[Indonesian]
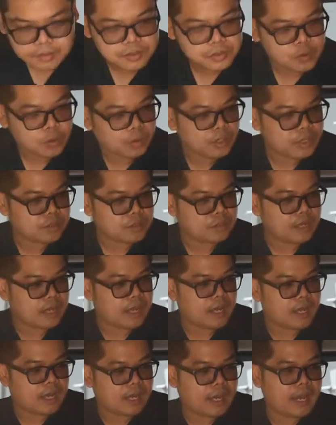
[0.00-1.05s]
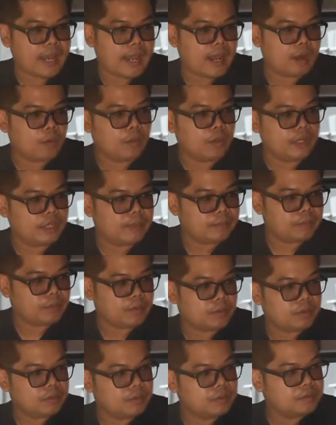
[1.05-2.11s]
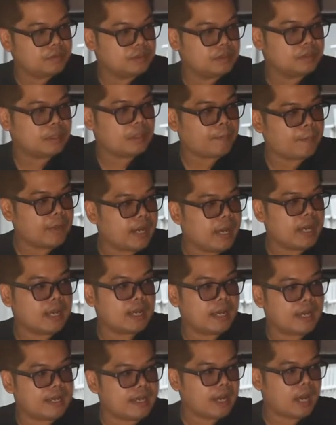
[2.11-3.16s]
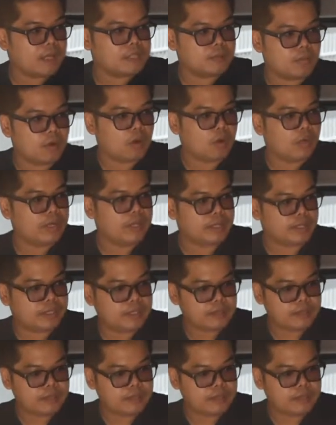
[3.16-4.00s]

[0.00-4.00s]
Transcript: joknya sudah kayak kulit ya bro, tapi nggak kayaknya nggak semua kulit.